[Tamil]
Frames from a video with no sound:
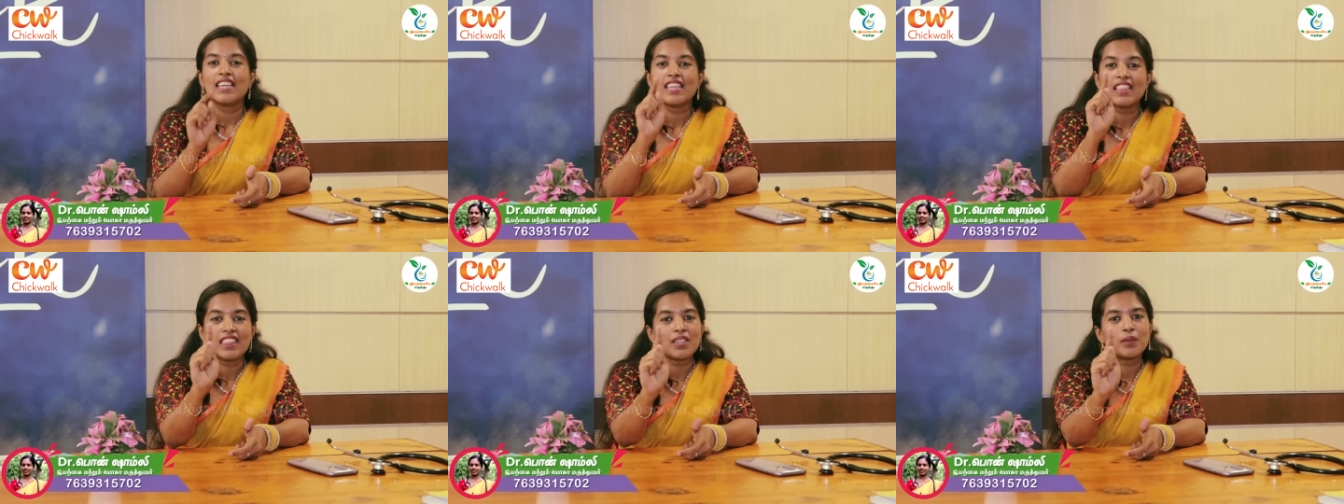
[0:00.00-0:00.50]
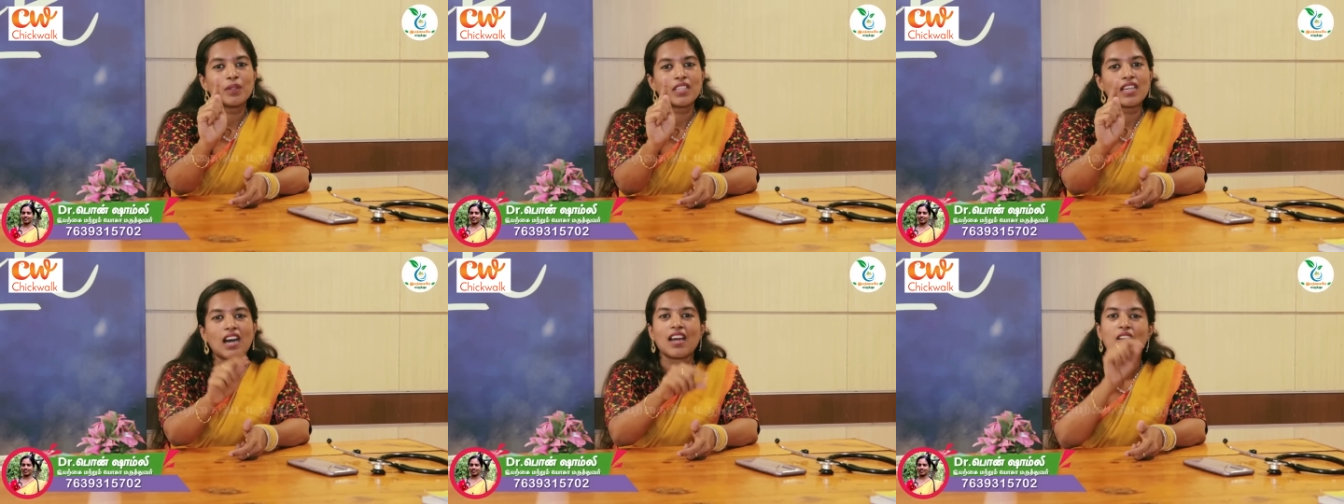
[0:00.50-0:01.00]
இந்த
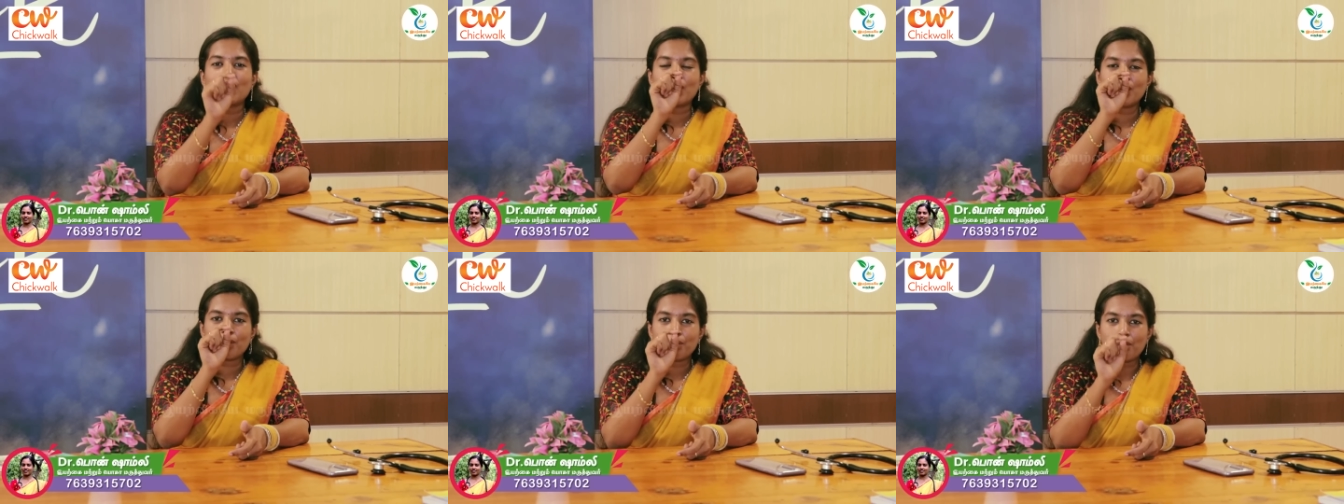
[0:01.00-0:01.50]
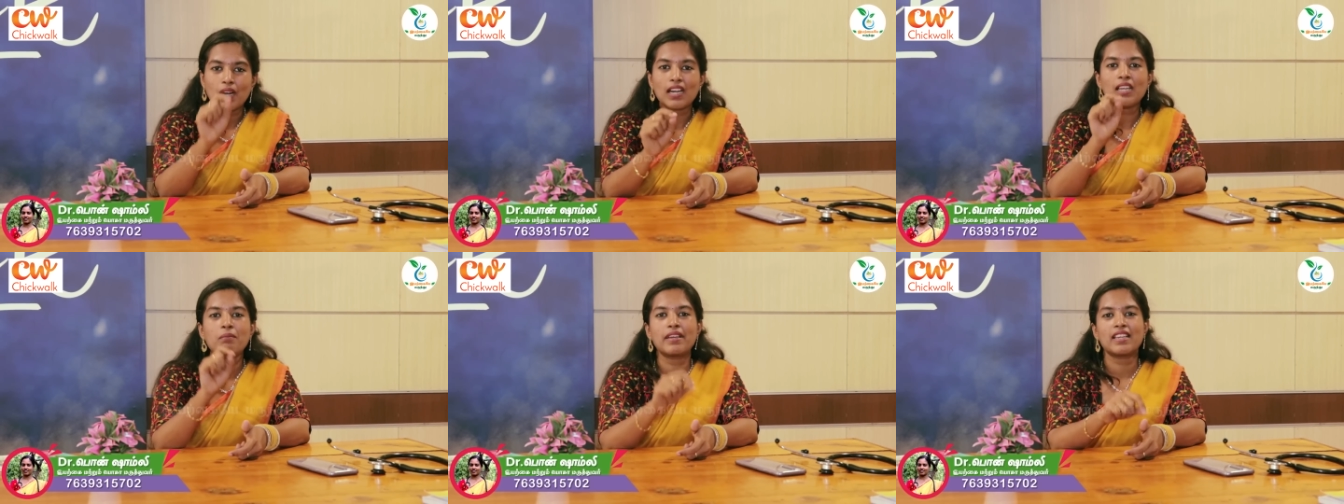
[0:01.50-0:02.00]
ஒரு காரணம்
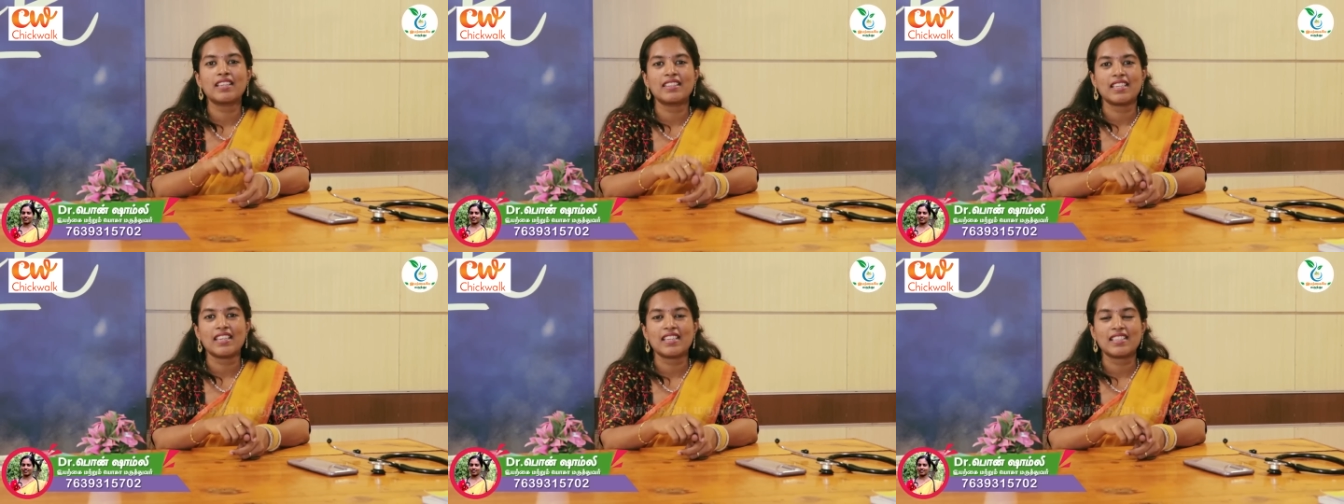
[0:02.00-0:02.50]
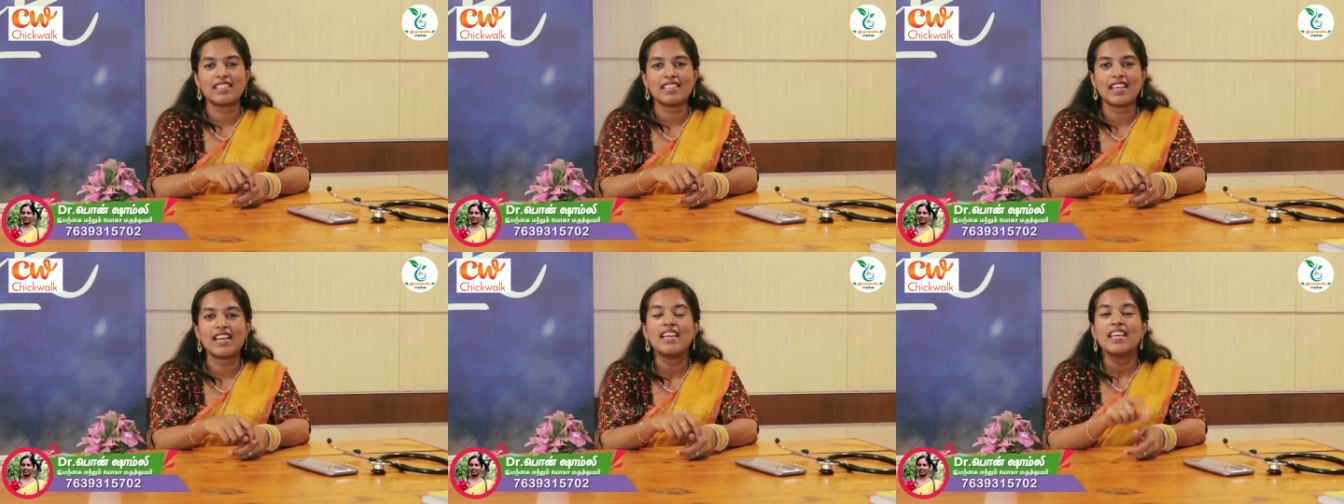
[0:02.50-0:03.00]
பல பேருக்கு தெரியறதில்ல